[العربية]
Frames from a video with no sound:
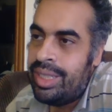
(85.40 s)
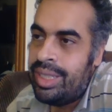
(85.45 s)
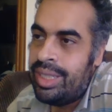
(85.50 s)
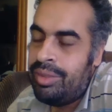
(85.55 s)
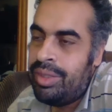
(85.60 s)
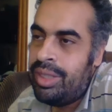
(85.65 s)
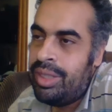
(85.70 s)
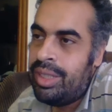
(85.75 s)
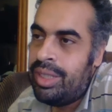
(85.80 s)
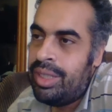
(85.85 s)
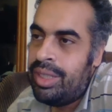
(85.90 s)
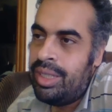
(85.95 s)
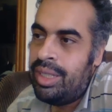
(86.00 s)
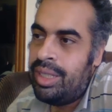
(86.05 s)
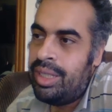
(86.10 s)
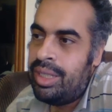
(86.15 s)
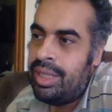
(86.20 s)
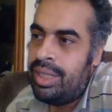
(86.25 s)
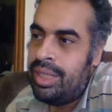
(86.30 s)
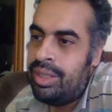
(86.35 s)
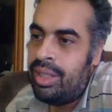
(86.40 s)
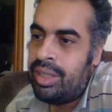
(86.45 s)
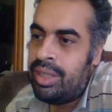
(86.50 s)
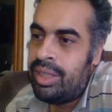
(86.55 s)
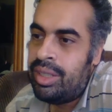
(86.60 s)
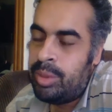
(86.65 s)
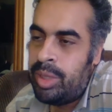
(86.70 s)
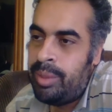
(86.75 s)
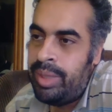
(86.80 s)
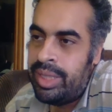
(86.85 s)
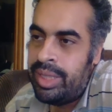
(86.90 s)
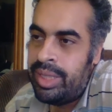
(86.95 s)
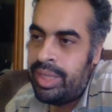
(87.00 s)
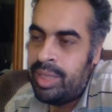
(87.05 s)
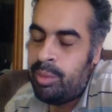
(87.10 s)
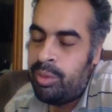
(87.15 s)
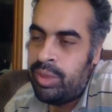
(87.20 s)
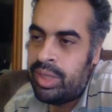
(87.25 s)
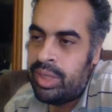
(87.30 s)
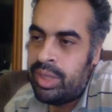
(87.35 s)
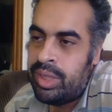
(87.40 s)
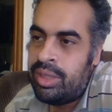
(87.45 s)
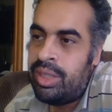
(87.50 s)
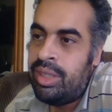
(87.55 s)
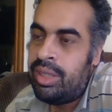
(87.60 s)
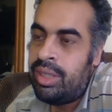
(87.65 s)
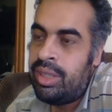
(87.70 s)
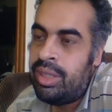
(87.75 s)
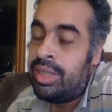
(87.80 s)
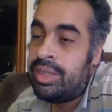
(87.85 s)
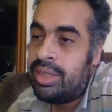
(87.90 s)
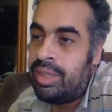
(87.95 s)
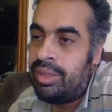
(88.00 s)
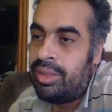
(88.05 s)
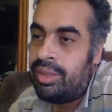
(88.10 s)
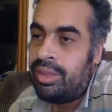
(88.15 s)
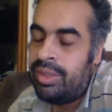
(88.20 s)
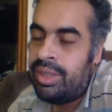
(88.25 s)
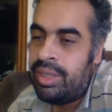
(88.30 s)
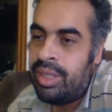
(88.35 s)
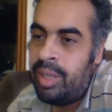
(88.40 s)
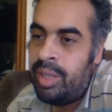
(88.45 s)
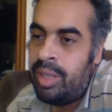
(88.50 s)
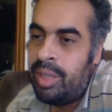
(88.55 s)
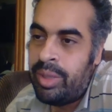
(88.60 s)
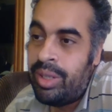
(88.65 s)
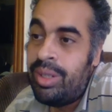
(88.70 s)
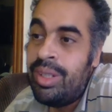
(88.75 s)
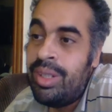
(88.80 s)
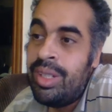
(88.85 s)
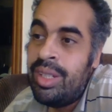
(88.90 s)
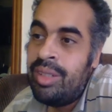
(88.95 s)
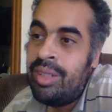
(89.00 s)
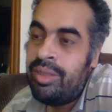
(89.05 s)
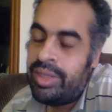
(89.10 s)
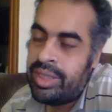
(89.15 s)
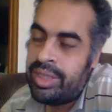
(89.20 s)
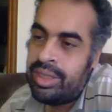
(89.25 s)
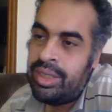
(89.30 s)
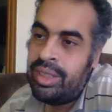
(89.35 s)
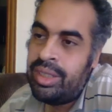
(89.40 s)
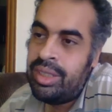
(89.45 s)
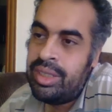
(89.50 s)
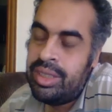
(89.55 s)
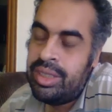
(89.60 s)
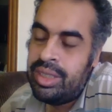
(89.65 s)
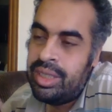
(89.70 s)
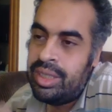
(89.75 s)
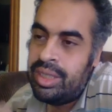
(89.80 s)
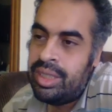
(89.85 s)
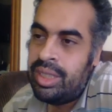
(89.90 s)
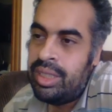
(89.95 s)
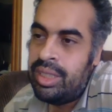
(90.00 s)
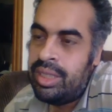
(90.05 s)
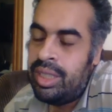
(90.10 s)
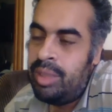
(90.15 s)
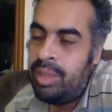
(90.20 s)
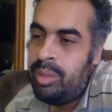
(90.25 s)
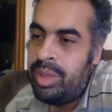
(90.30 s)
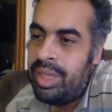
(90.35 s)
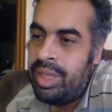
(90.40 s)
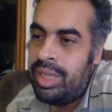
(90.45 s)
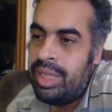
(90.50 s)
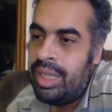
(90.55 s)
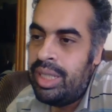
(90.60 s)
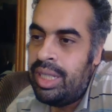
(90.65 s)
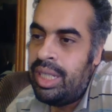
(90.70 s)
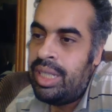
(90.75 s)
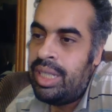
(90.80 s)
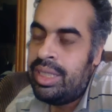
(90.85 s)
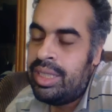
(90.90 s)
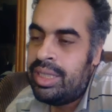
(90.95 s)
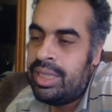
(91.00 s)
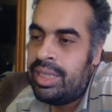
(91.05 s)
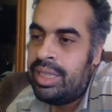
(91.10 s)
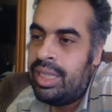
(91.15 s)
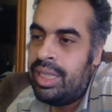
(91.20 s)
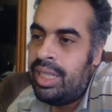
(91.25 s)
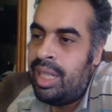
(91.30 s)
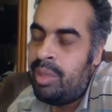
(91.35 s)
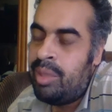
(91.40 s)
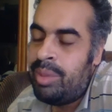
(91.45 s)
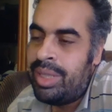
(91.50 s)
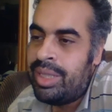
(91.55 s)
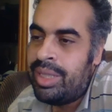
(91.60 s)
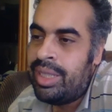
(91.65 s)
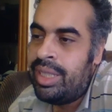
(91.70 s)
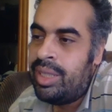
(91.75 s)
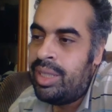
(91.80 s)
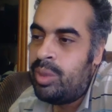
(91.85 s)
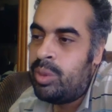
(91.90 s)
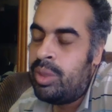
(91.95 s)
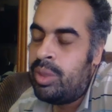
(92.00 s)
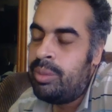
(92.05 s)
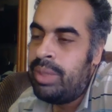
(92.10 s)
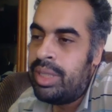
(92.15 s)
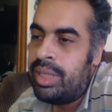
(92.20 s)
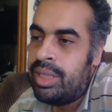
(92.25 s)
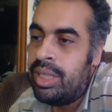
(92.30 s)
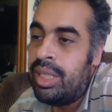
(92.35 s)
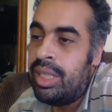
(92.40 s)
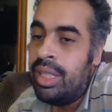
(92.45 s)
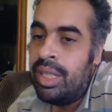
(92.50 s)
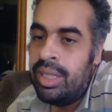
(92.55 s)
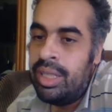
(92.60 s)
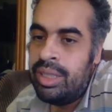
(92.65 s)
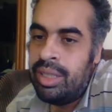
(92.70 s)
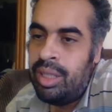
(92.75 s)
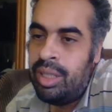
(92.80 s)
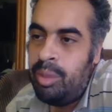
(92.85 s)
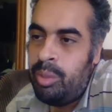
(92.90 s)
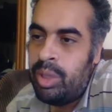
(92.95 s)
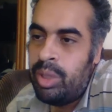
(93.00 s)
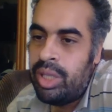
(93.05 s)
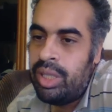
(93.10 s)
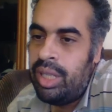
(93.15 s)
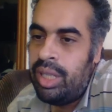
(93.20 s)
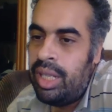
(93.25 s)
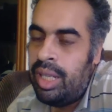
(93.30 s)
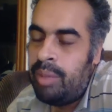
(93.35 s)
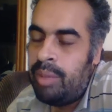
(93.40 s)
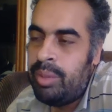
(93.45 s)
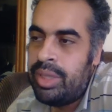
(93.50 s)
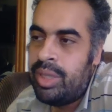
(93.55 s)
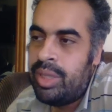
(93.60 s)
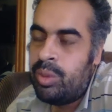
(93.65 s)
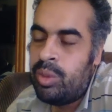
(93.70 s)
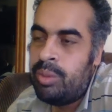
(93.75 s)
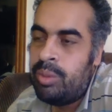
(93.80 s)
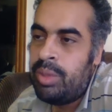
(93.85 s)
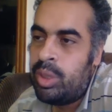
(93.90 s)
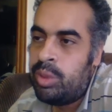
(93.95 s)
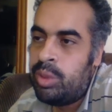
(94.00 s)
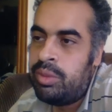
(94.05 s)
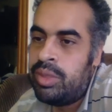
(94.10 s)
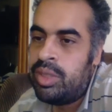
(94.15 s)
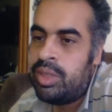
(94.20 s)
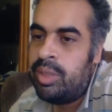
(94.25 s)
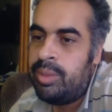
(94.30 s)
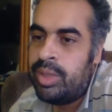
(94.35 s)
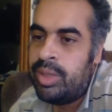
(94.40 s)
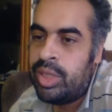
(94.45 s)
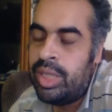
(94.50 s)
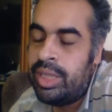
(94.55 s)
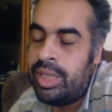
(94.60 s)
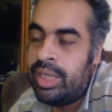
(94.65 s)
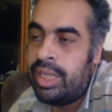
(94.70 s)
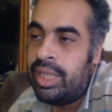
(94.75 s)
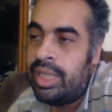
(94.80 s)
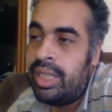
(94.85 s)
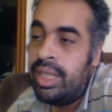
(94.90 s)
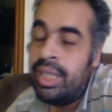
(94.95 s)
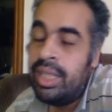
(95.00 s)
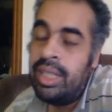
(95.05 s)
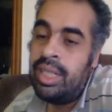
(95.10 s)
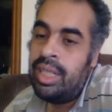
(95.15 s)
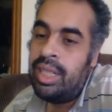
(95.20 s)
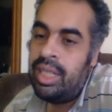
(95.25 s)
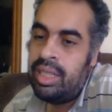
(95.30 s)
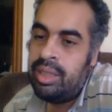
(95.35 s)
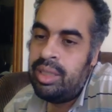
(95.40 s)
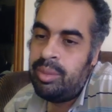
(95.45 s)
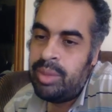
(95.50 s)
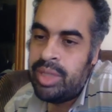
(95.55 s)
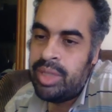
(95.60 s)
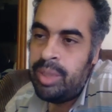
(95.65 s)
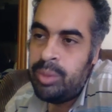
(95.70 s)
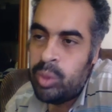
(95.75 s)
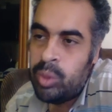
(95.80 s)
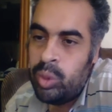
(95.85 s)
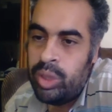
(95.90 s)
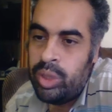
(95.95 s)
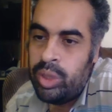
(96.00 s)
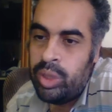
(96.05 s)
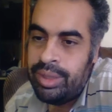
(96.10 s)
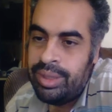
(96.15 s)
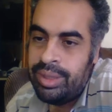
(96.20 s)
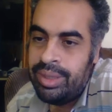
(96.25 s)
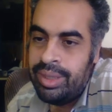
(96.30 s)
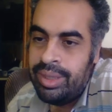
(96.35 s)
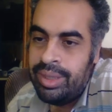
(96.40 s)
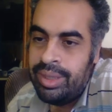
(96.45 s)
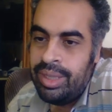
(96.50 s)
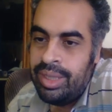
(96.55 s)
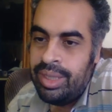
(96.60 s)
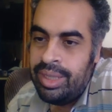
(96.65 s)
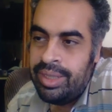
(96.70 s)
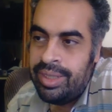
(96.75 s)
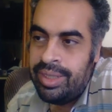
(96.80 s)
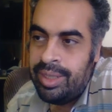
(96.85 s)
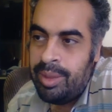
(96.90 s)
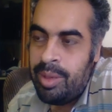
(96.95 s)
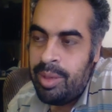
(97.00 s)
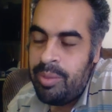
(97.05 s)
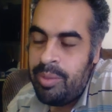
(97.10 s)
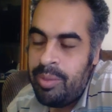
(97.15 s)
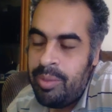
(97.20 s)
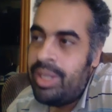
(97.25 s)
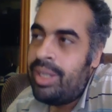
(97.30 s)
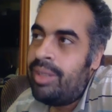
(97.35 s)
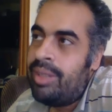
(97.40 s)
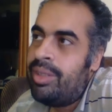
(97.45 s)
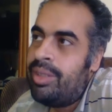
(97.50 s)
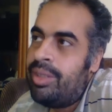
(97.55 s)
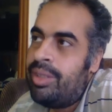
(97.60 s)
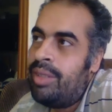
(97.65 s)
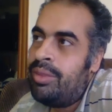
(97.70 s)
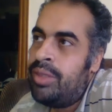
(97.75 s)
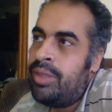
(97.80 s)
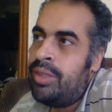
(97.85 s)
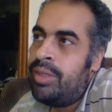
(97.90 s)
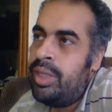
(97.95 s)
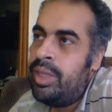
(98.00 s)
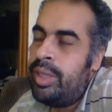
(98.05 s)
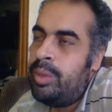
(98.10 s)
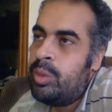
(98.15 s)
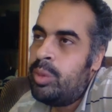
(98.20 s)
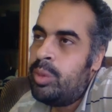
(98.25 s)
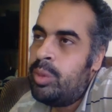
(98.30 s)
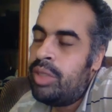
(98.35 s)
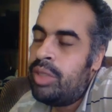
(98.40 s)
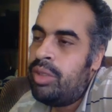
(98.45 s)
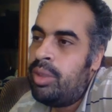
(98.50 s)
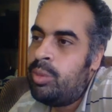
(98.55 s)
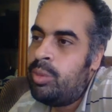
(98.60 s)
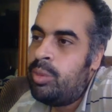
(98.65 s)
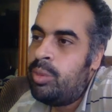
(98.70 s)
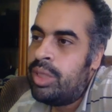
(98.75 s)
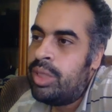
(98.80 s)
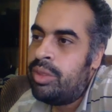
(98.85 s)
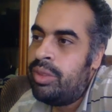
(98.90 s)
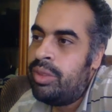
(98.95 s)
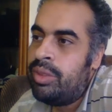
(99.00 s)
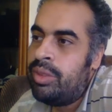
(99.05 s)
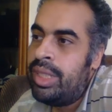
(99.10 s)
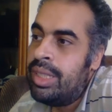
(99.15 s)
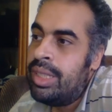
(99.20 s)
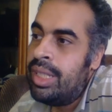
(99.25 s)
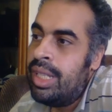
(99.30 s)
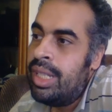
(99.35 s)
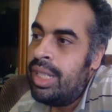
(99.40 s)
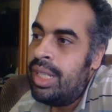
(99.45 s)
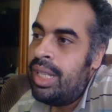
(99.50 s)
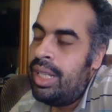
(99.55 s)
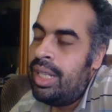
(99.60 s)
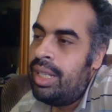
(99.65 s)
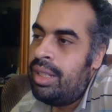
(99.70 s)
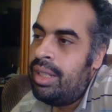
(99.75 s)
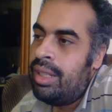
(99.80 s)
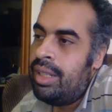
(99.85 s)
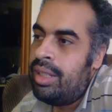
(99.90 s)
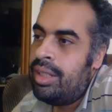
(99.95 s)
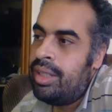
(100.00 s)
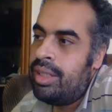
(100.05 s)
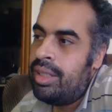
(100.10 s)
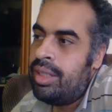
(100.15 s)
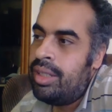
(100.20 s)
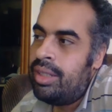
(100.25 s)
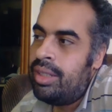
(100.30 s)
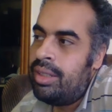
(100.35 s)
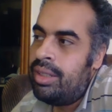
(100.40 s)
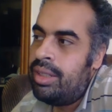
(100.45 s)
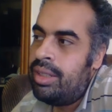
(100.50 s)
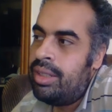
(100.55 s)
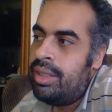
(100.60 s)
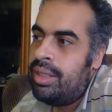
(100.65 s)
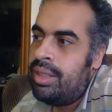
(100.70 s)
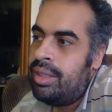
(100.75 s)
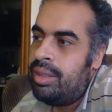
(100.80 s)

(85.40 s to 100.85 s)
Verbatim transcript: ان في آه، ضغط مش عامل حسابه فتضطر تكسر في الكاميرا فتضطر تعمل اعاده اعمال تاني وتبدا تكبر الاعمده وتبدا تشوف نظام الاشعه تاني كانت مصايب سودة تمام كان في مستشفى المستشفيات آه،